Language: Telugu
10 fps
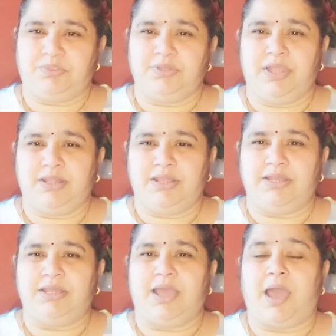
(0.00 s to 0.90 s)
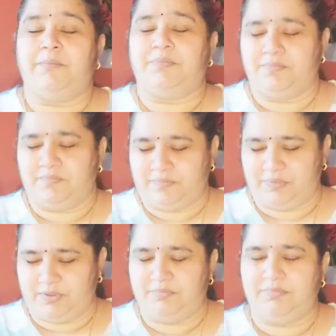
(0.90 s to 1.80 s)
దాన్ని ఏంటి
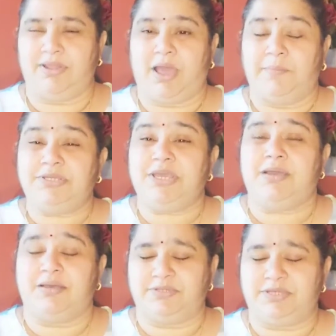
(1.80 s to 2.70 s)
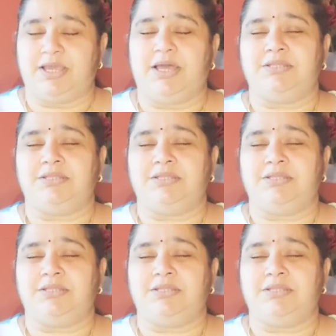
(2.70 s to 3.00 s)
మనకి అభిషేక అభిషేకాలు